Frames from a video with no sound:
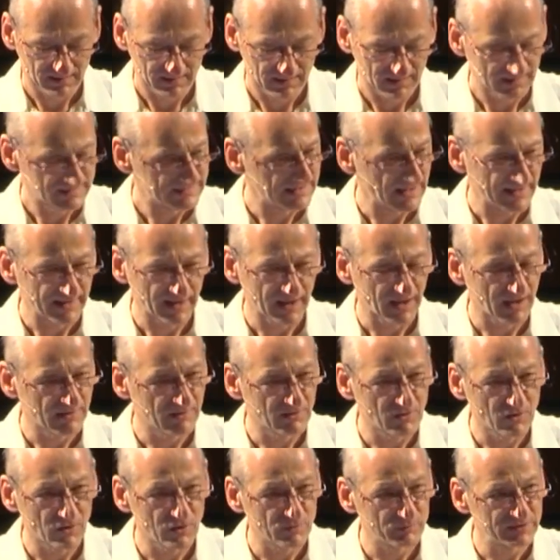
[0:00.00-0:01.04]
in seiner
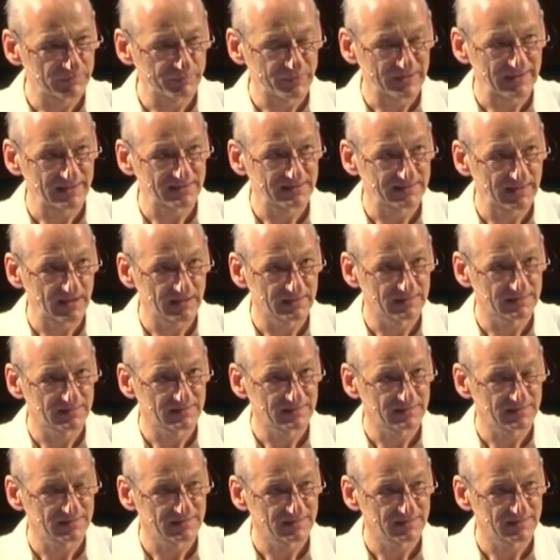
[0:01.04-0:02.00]
enormen Präsenz,